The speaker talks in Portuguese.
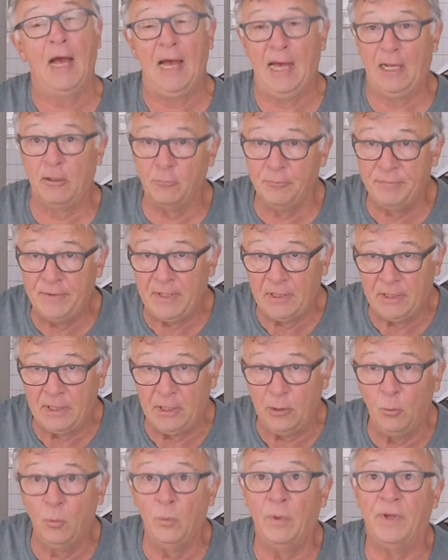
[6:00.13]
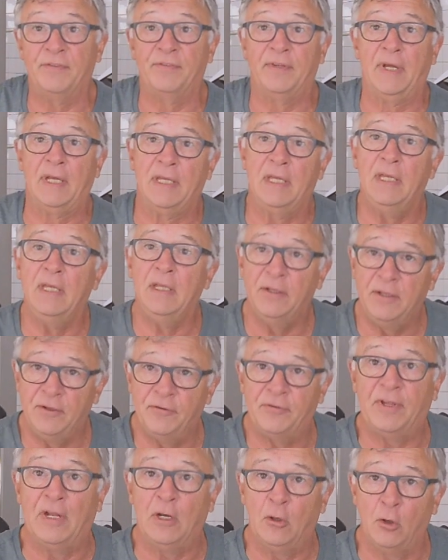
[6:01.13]
Aro 21 essa aqui,
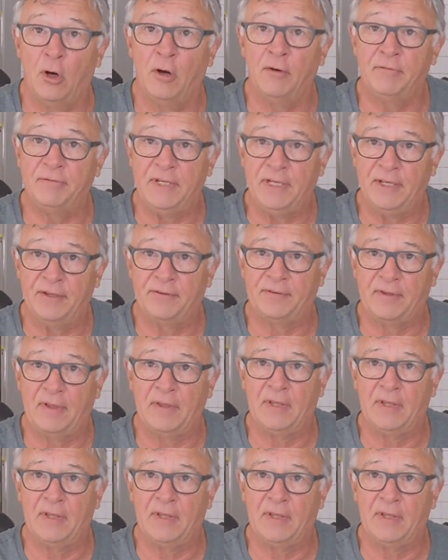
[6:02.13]
19 essa